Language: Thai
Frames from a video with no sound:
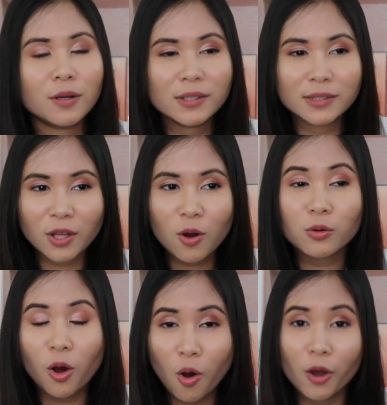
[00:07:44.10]
ก็คือต้อง
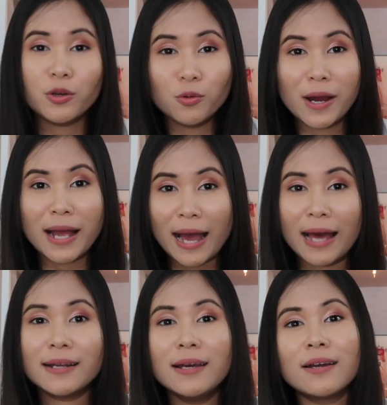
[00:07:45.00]
คอยดูอากา
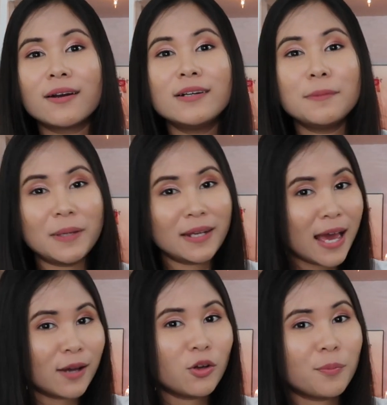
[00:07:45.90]
ร ก็คือปีห
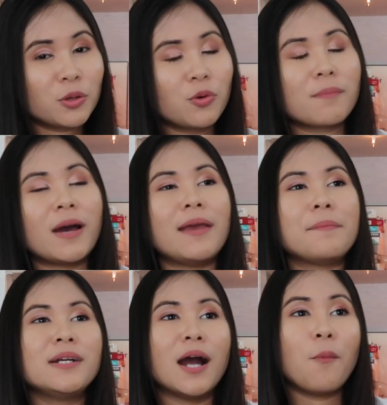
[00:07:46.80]
น้าก็ต้องไปตรวจใหม่
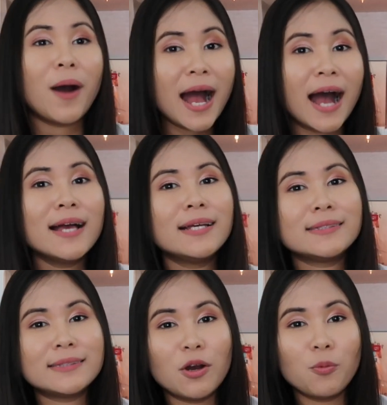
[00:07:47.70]
เผื่อว่า
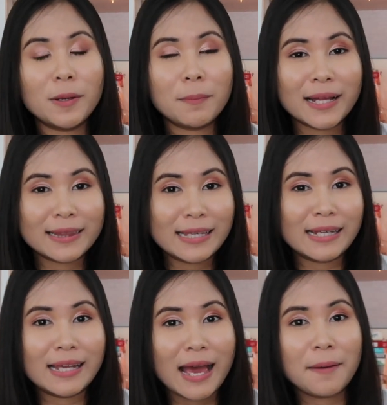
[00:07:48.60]
เซลล์ผิดปกติ
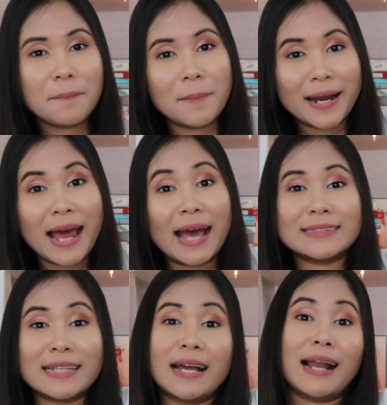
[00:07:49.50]
เนี่ยมันอา
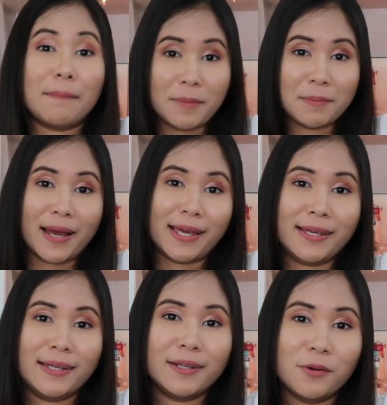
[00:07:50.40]
จจะกลับมาใหม่
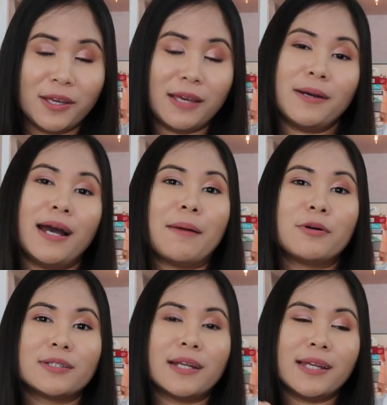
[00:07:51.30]
โอเคป่ะคะ
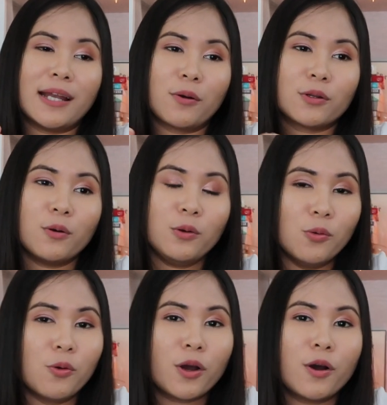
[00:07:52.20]
เพราะฉะนั้นเนี่ยเราก็ต้อง
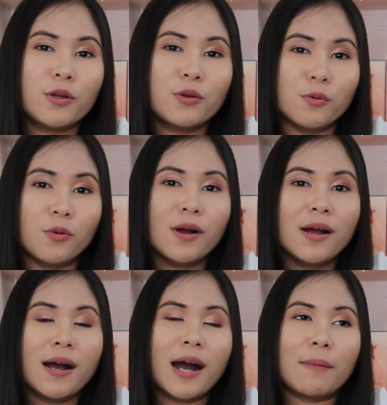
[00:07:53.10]
ดูค่อยๆดู
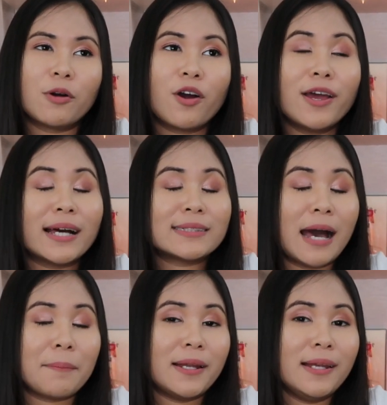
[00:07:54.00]
ค่อยๆ รัก
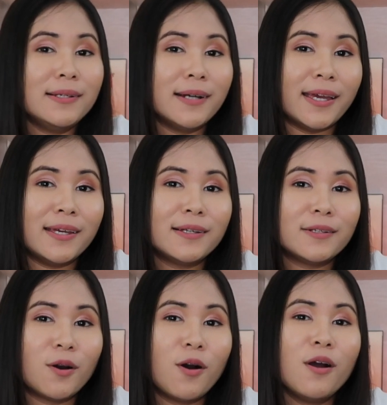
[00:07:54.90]
ษาไปเรื่อ
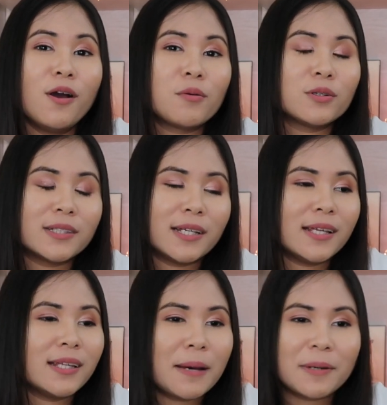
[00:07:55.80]
ยๆเนาะ เพราะฉะนั้น
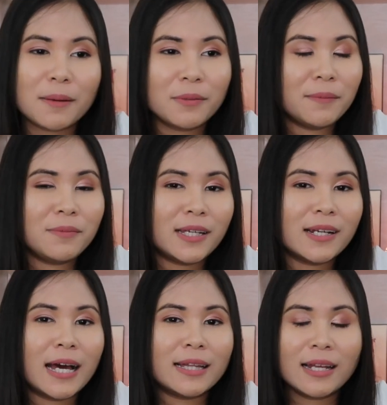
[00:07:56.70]
เนี่ยที่น่ามาทำคลิปนี้
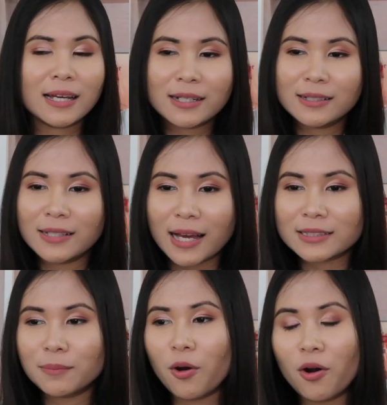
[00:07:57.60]
นะคะที่น่าก็คืออยาก
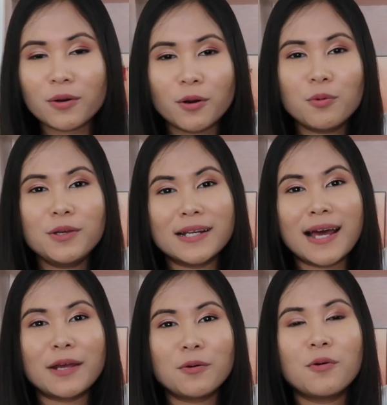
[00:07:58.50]
จะบอกเนาะผู้หญิง
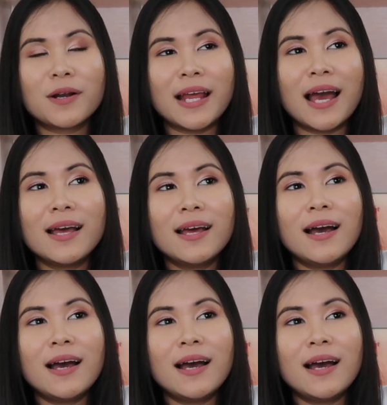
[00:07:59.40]
ไทยทุกคนเนี่ย